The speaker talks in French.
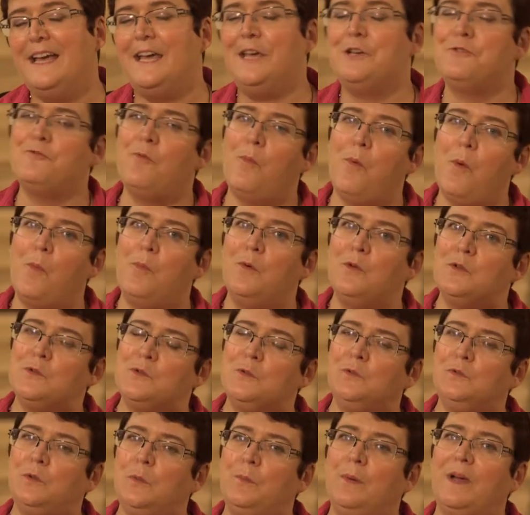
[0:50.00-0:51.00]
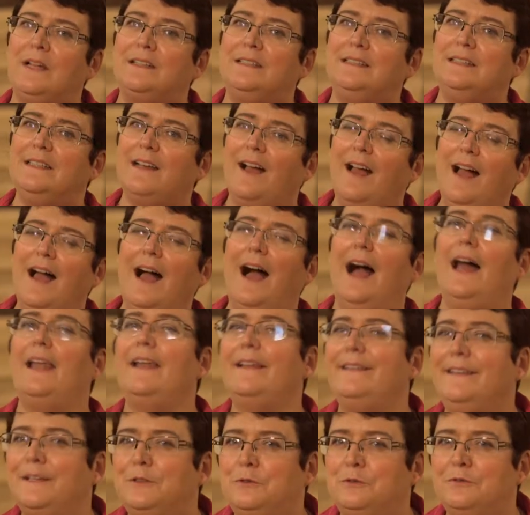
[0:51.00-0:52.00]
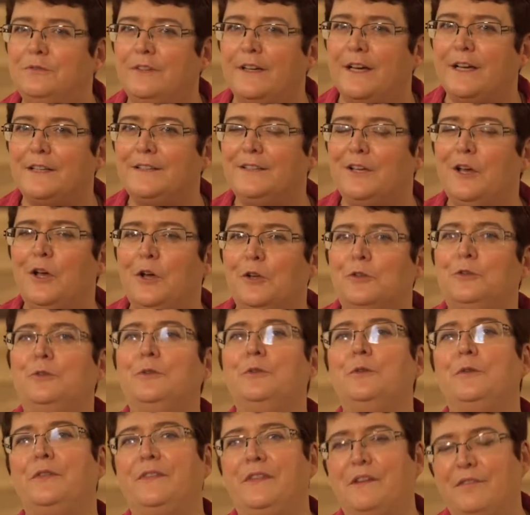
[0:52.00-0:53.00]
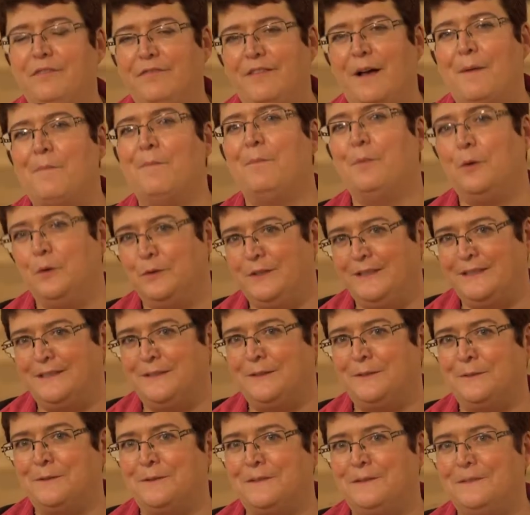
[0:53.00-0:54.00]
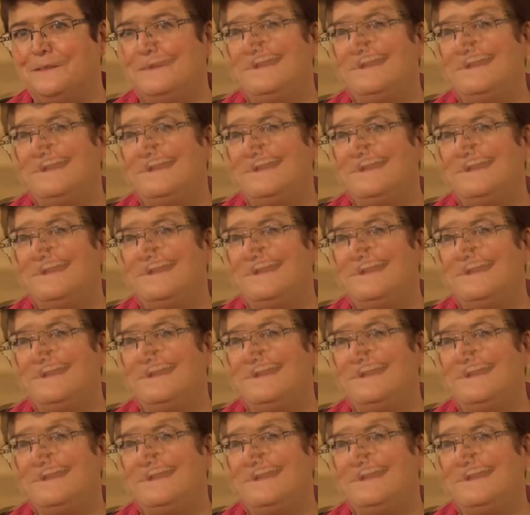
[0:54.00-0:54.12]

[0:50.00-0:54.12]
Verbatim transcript: Et je vous propose donc de partir à la la découverte de ces femmes protestantes.